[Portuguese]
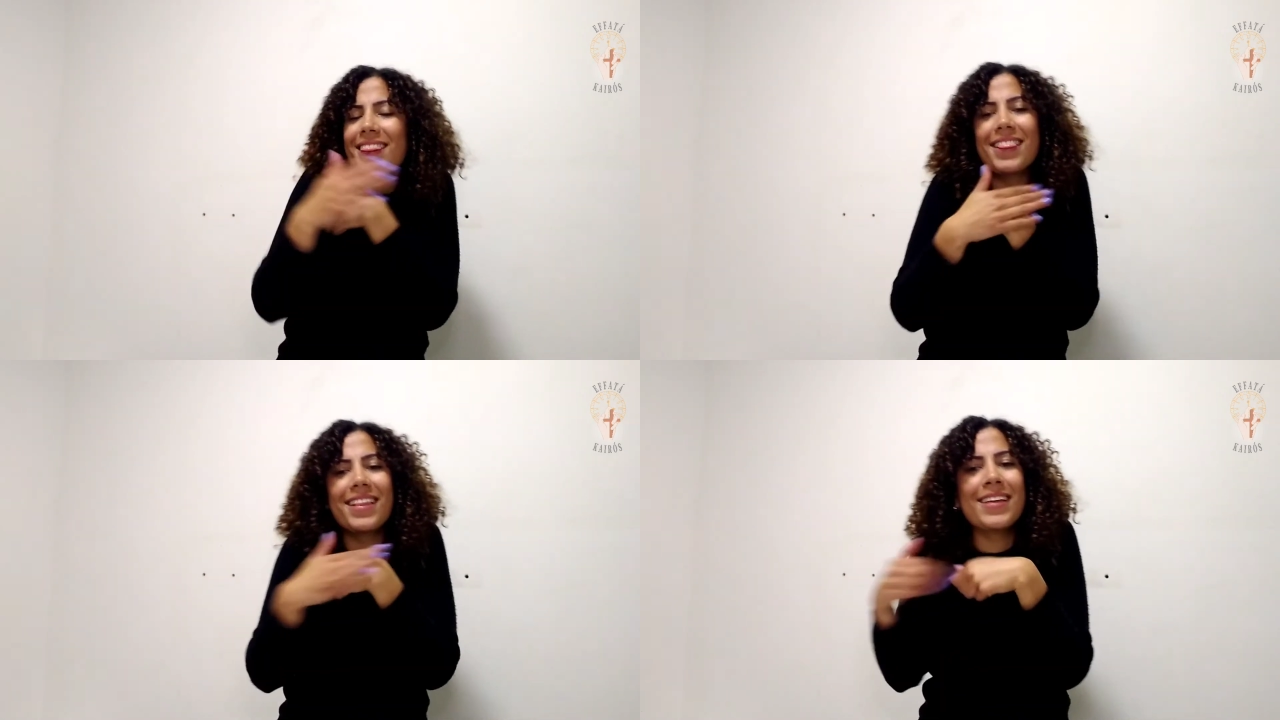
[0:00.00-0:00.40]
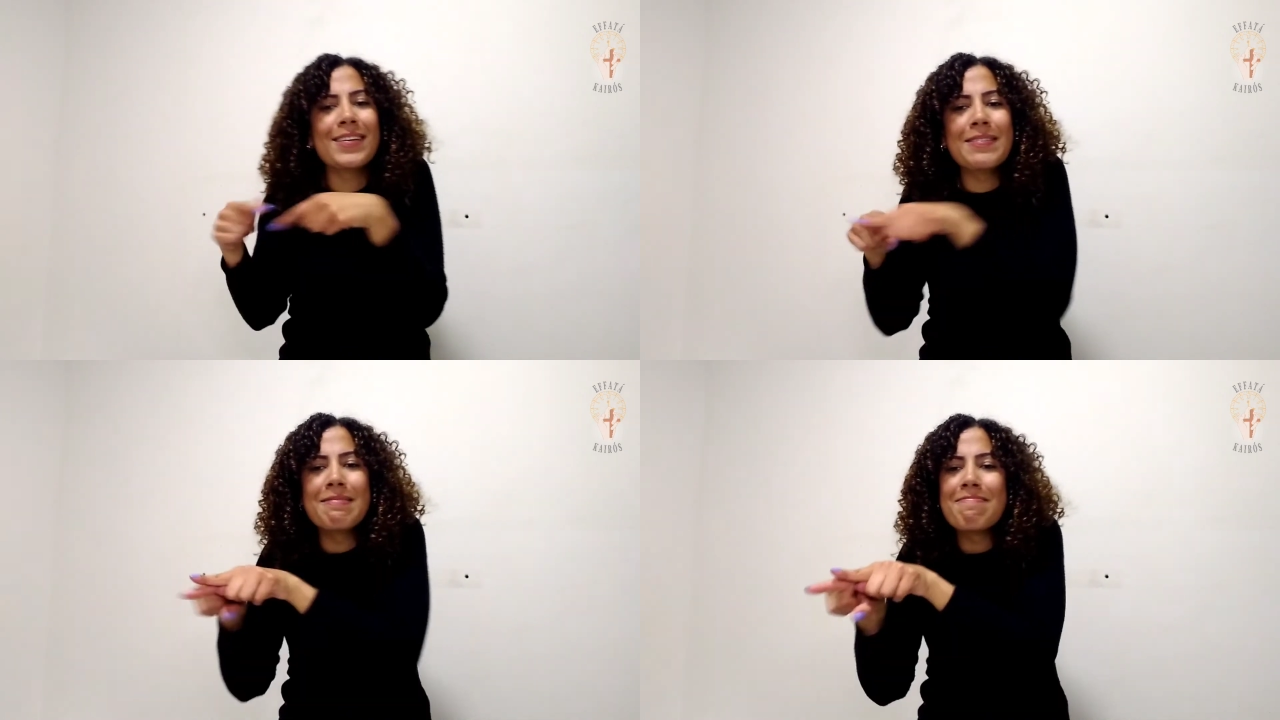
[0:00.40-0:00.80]

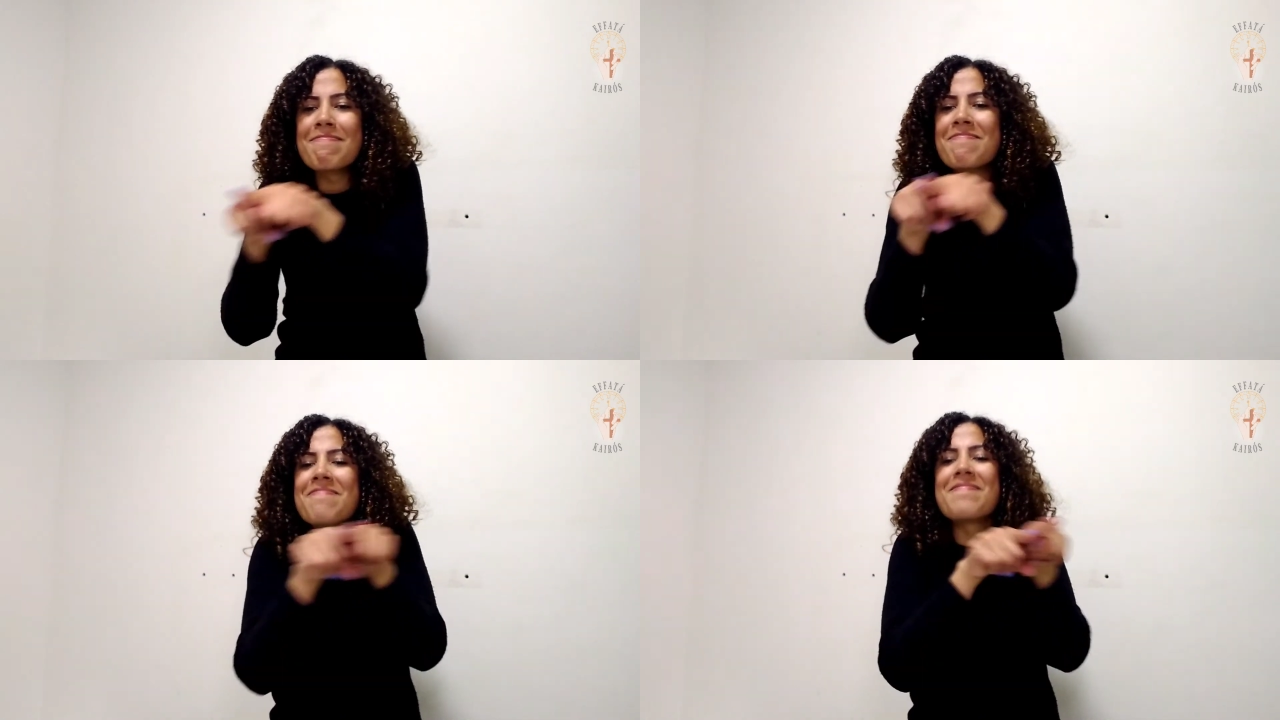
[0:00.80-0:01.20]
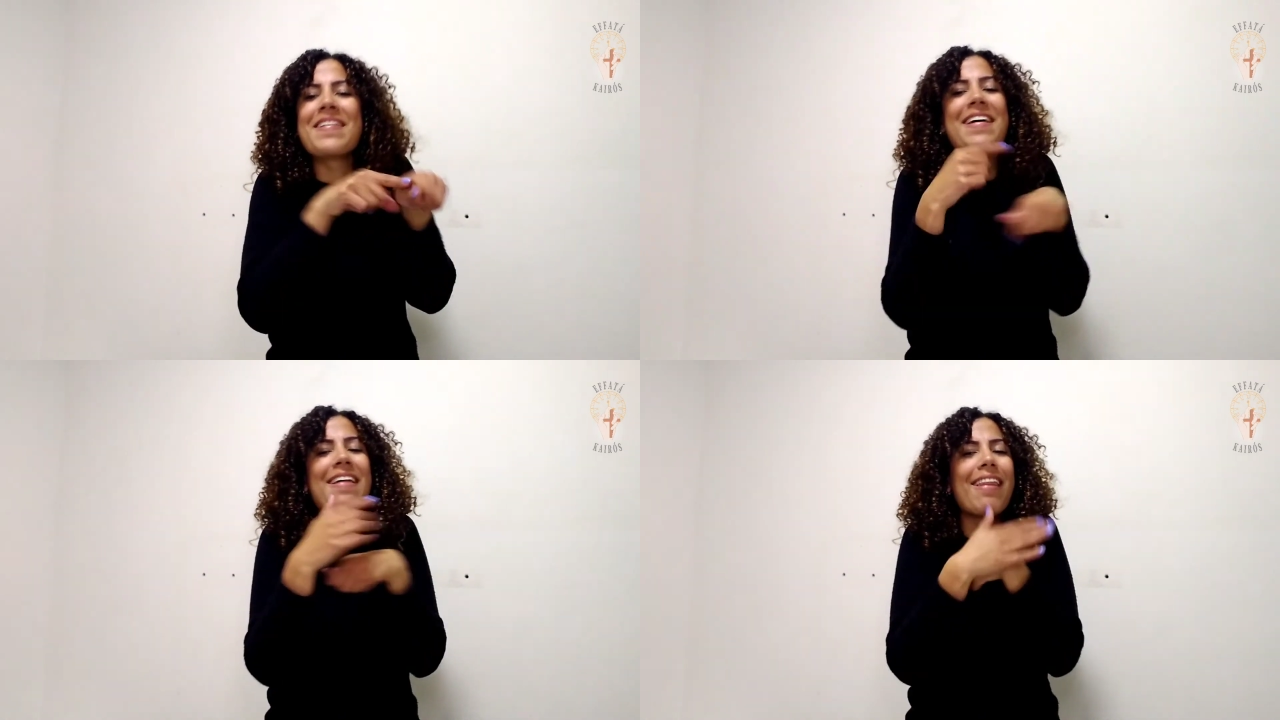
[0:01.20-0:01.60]
muitíssimo
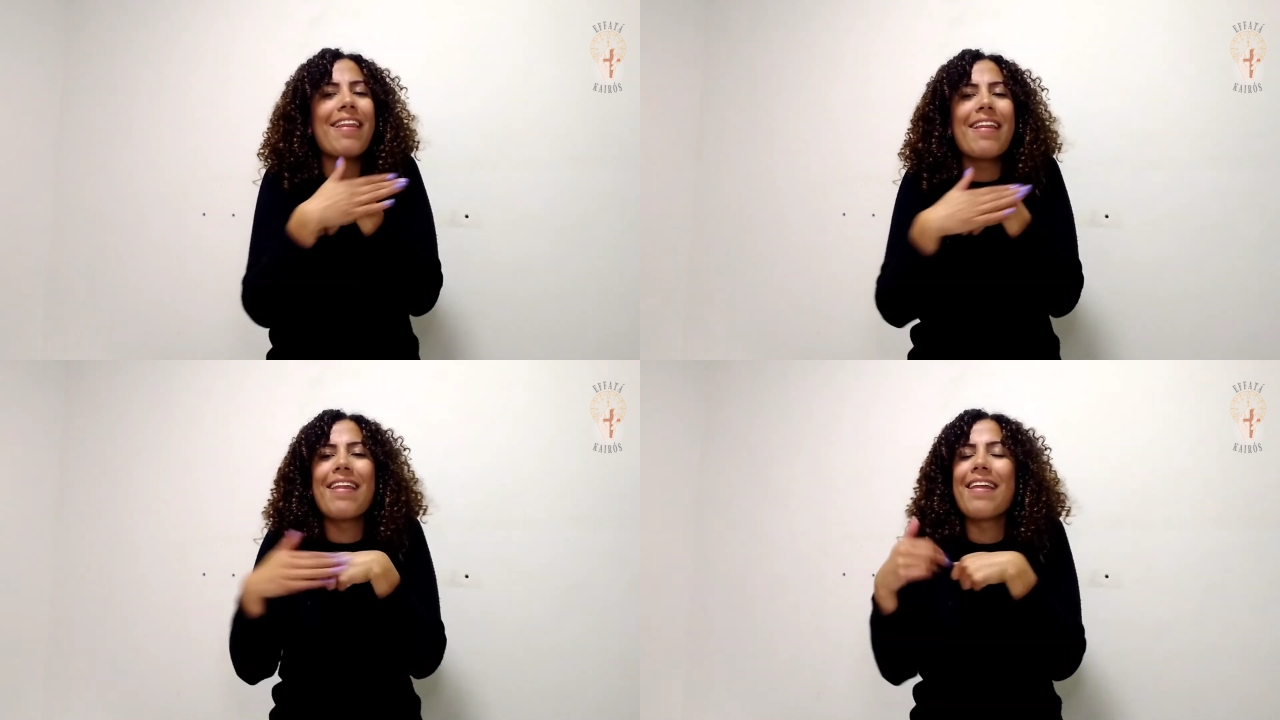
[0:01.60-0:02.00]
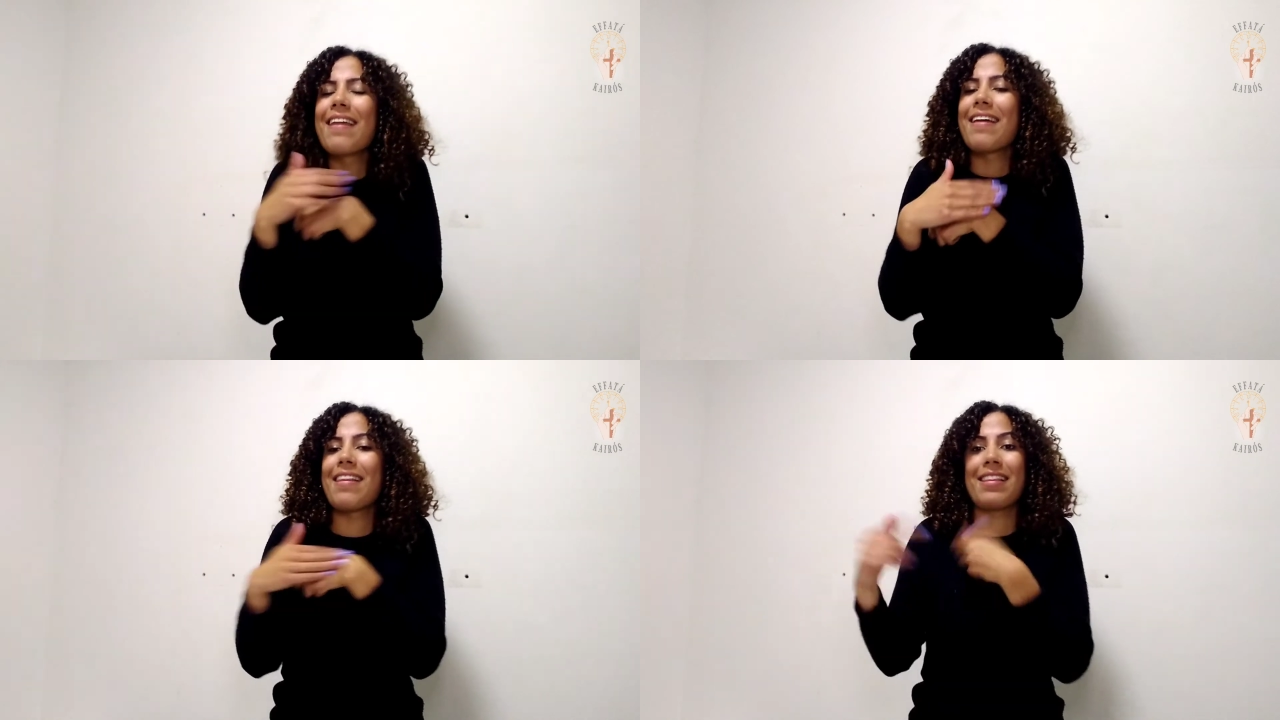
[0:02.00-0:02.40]
querido
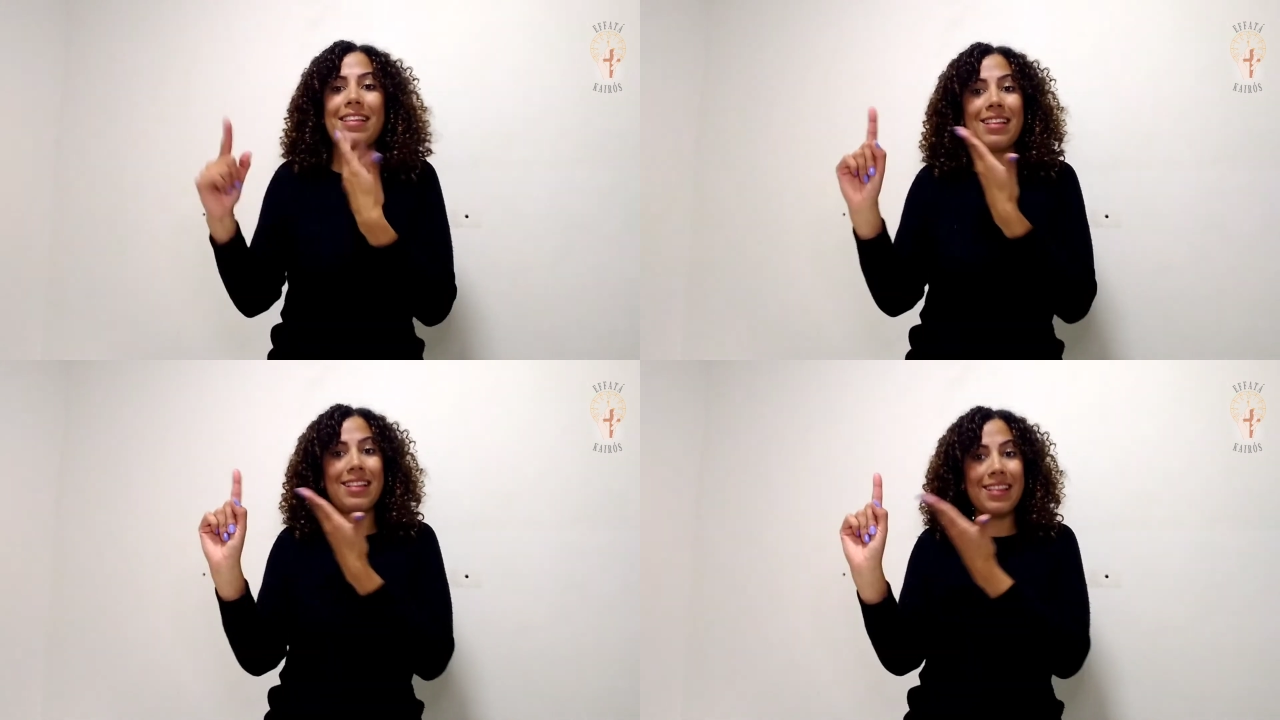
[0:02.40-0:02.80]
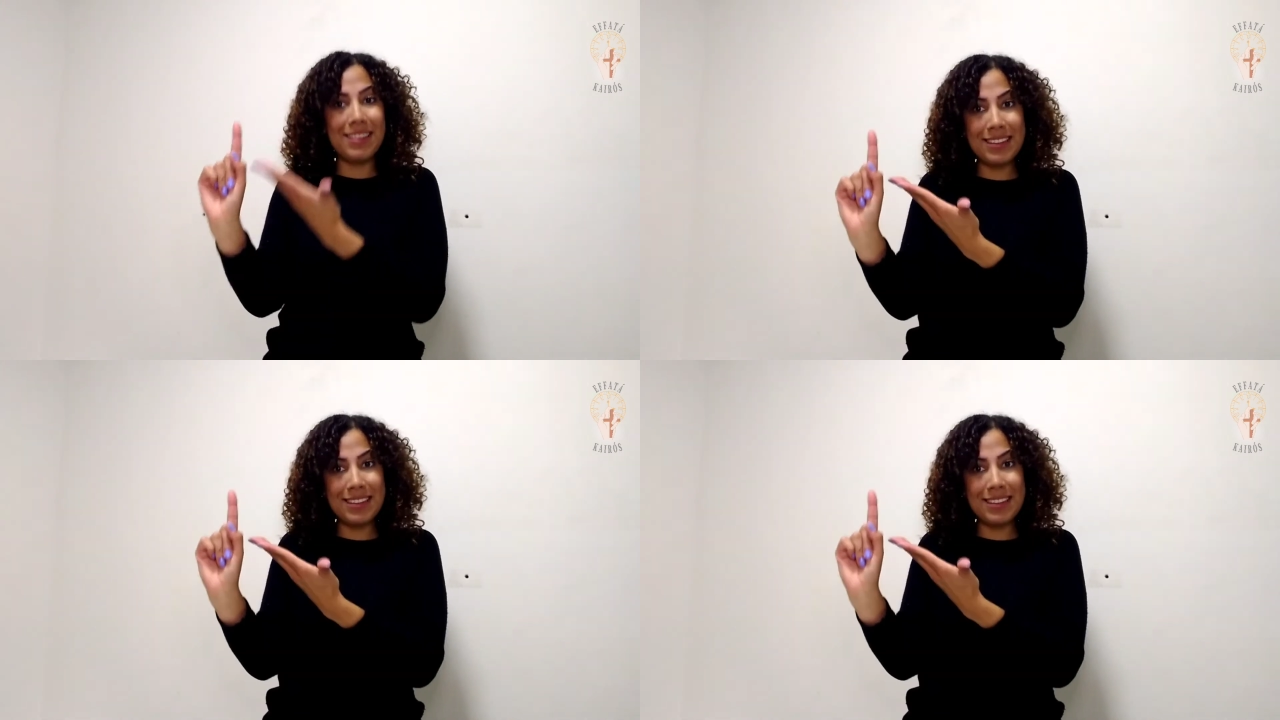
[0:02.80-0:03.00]
para mim,